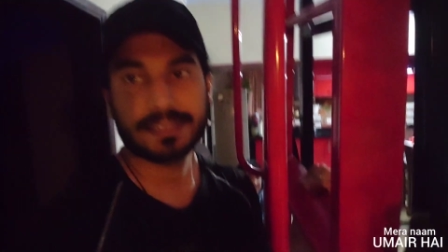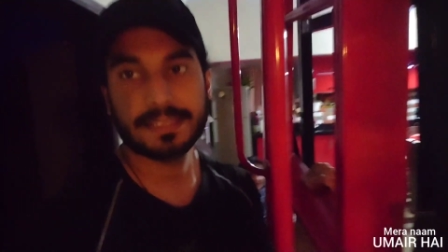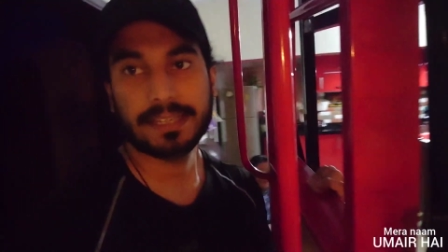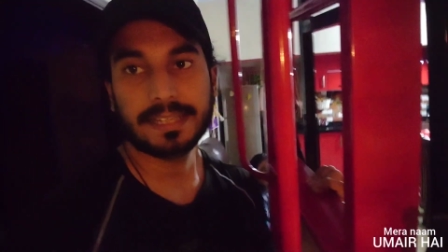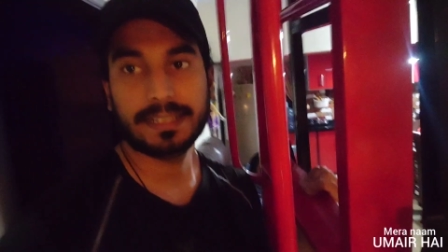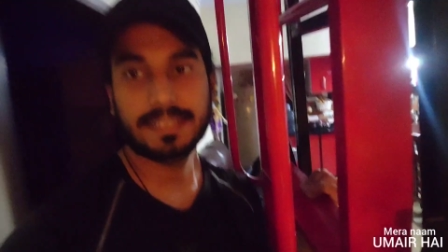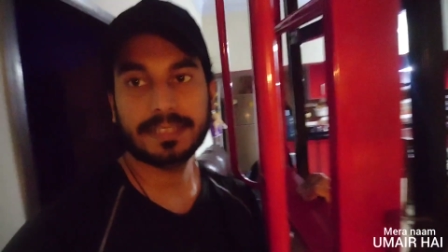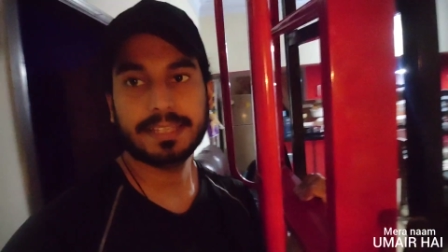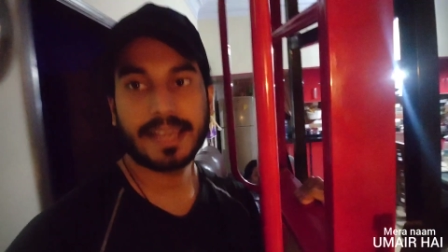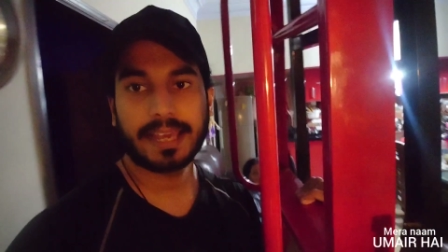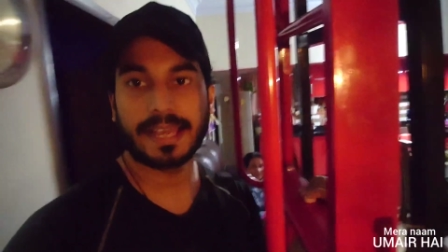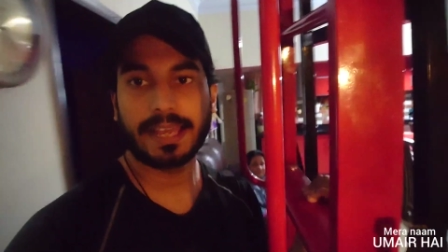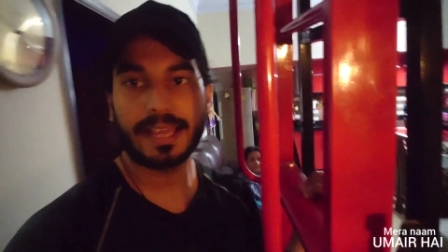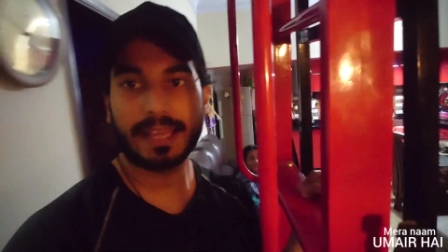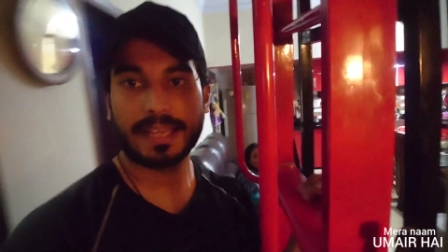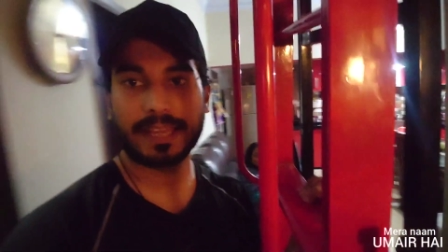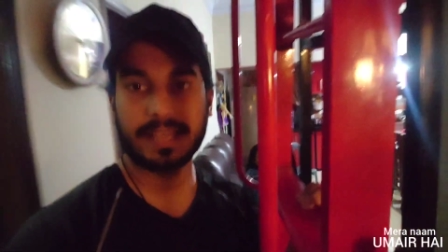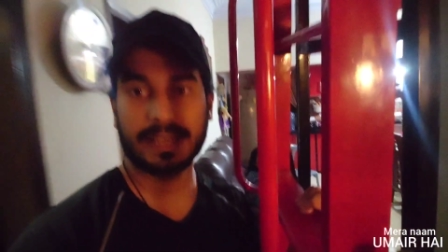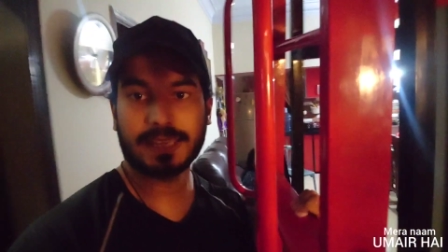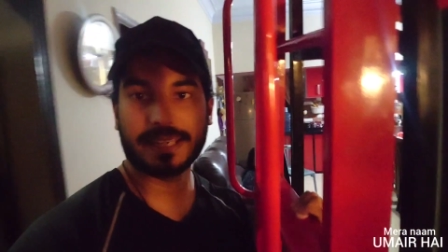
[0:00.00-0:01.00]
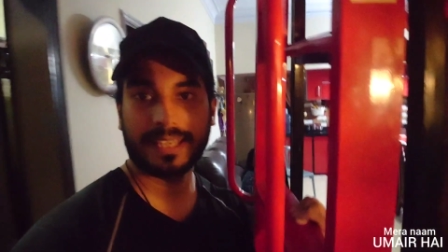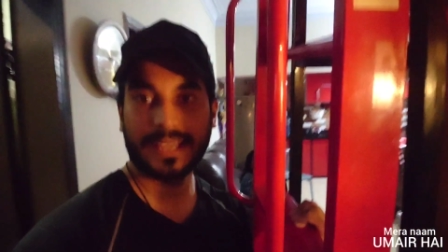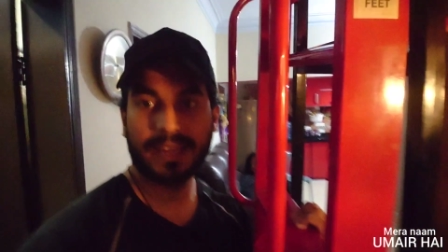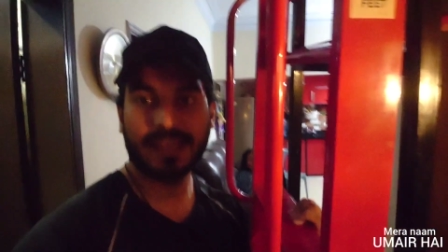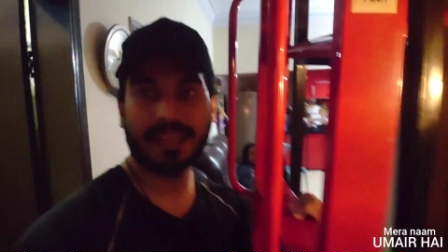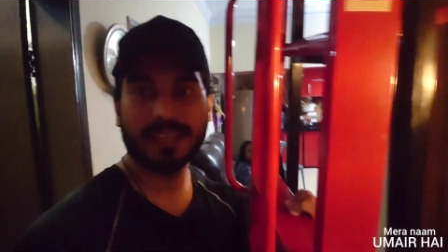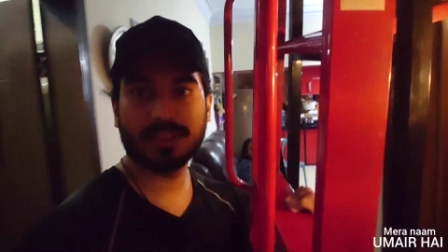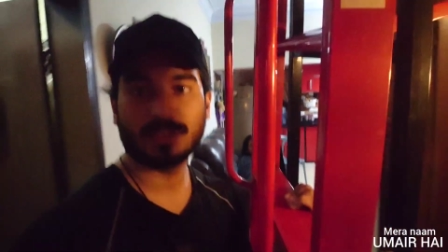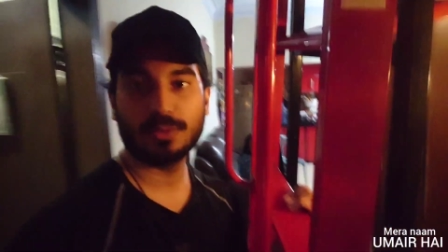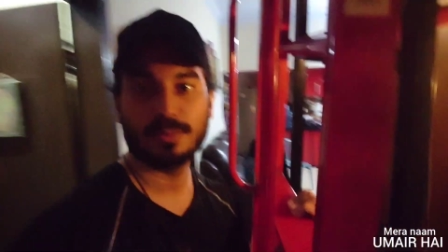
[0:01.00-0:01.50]
दिलदार
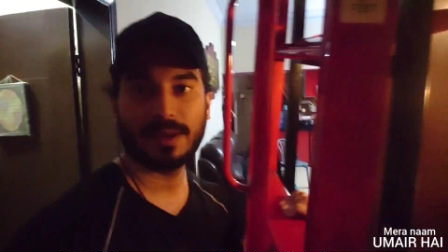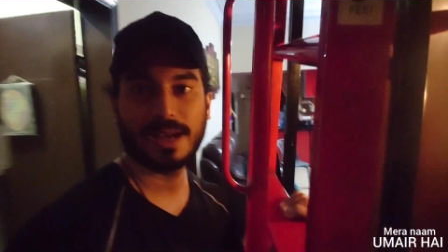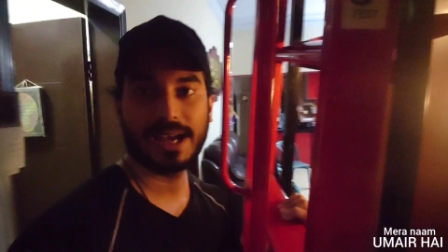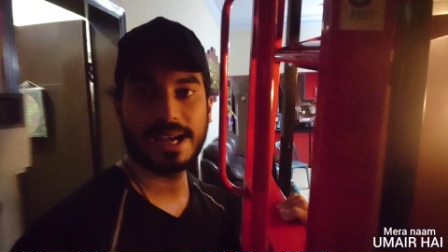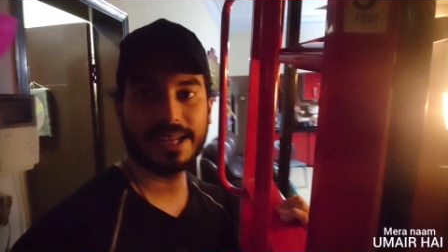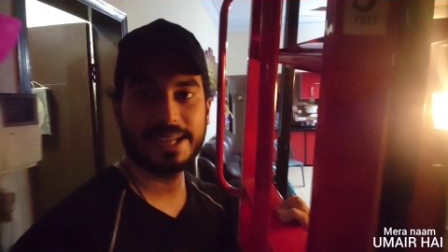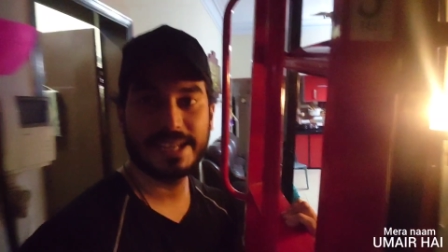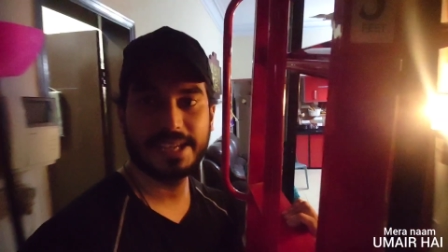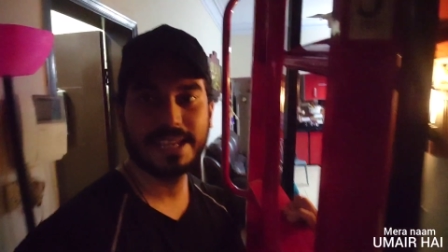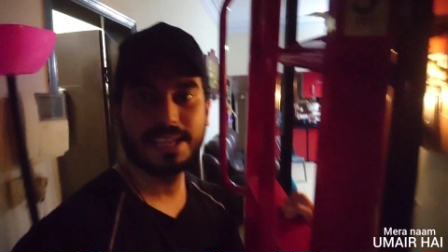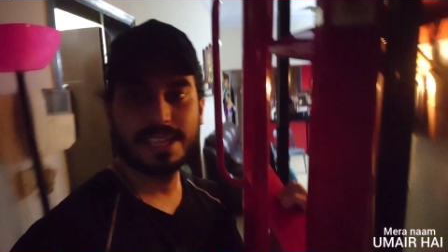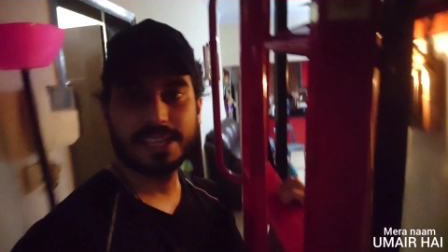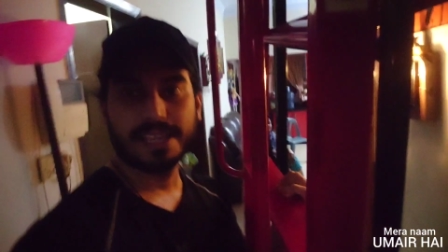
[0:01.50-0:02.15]
हैं तुम्हारे